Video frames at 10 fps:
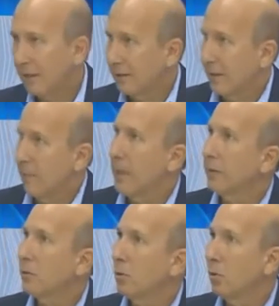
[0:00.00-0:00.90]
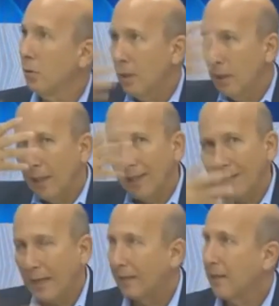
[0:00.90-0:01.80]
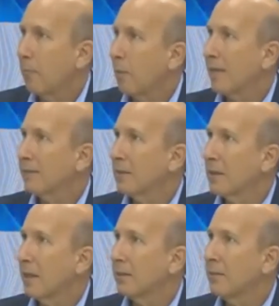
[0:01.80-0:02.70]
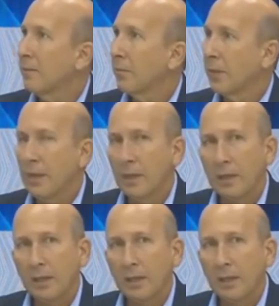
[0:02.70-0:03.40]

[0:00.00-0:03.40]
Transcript: el distanciamiento, las caretas plásticas